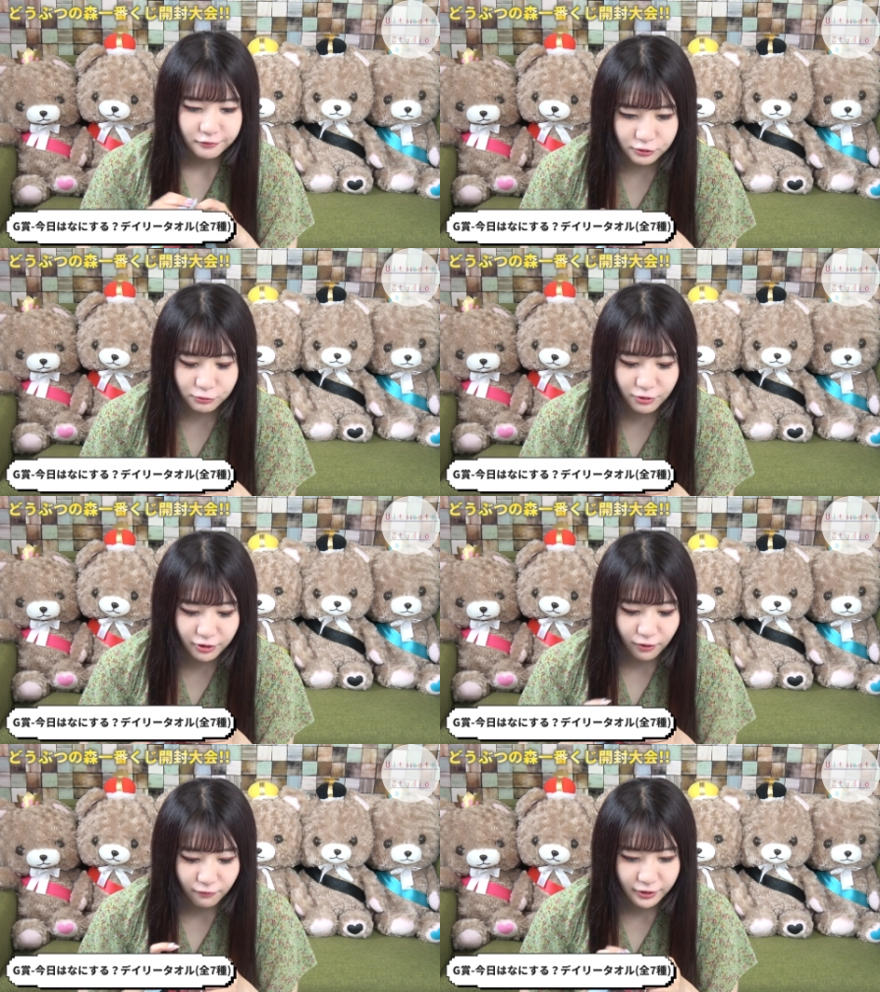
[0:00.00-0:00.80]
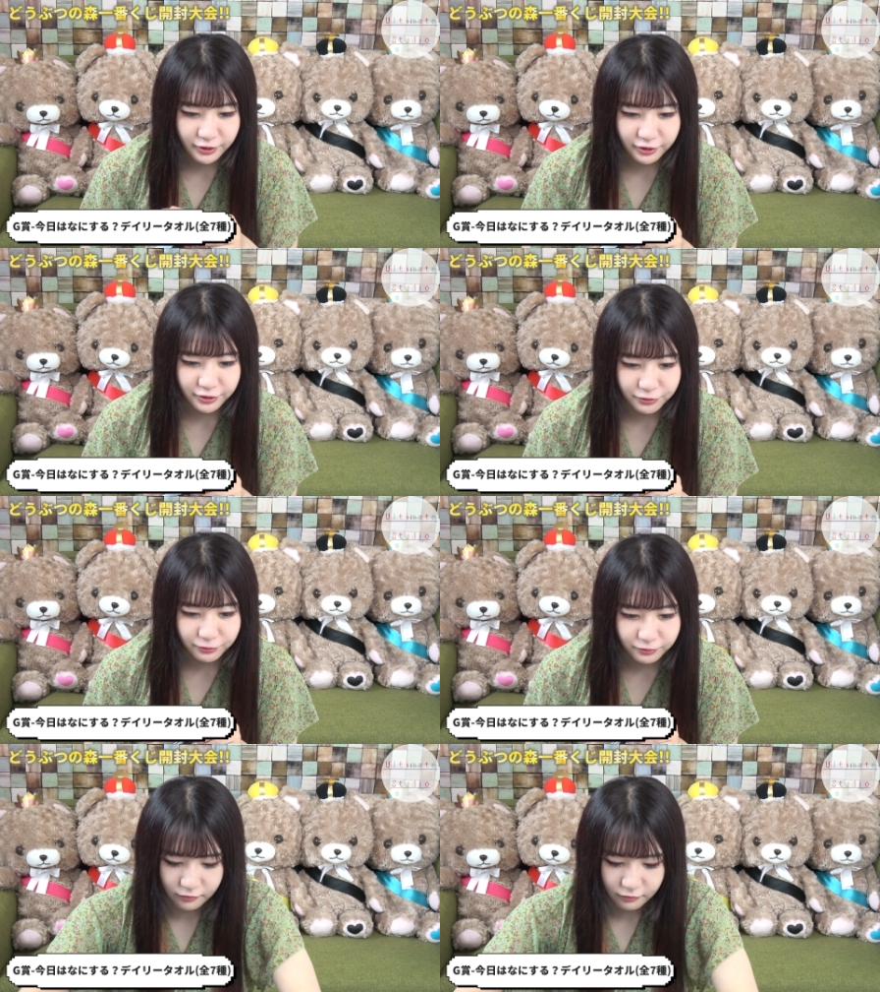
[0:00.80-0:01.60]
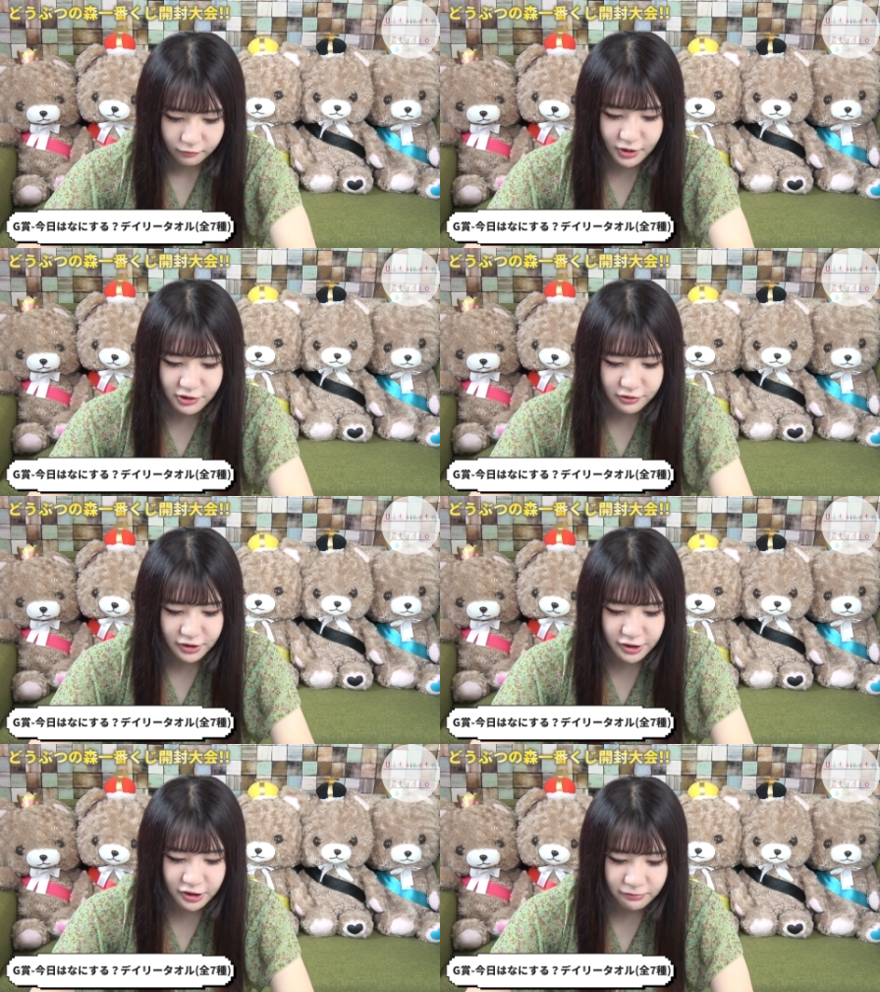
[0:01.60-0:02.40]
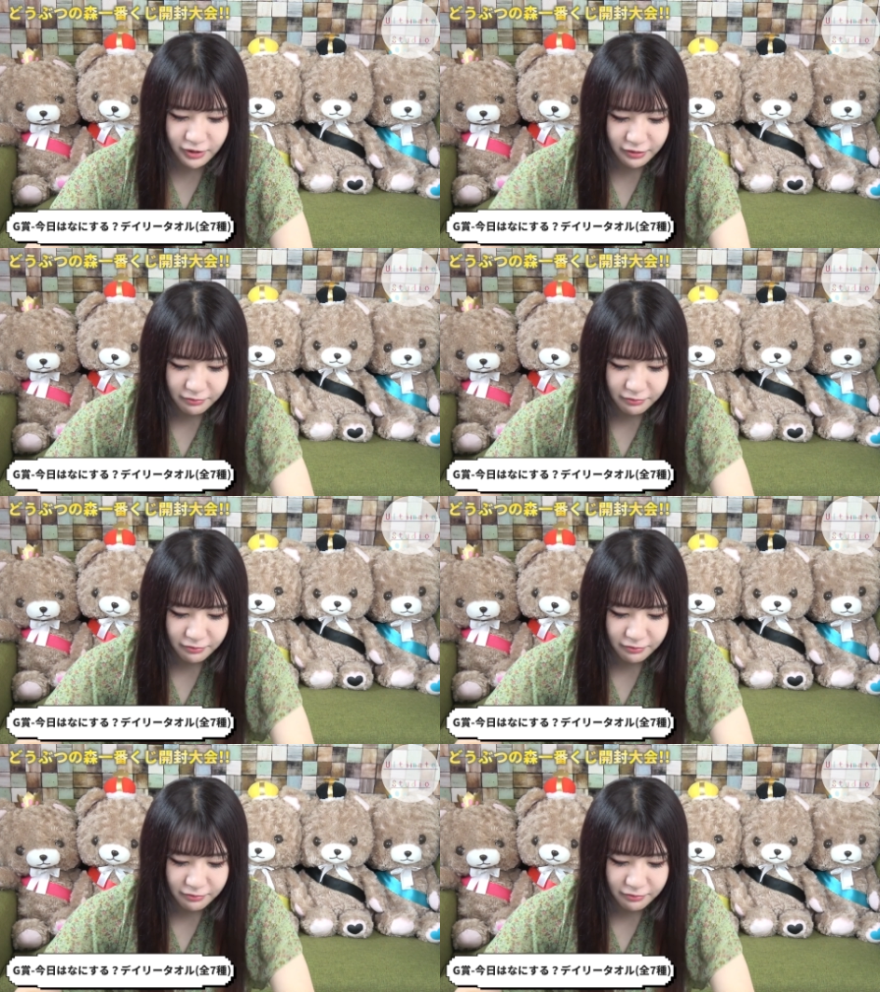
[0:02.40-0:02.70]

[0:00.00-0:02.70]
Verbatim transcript: すごい可愛いんですよ。まず1枚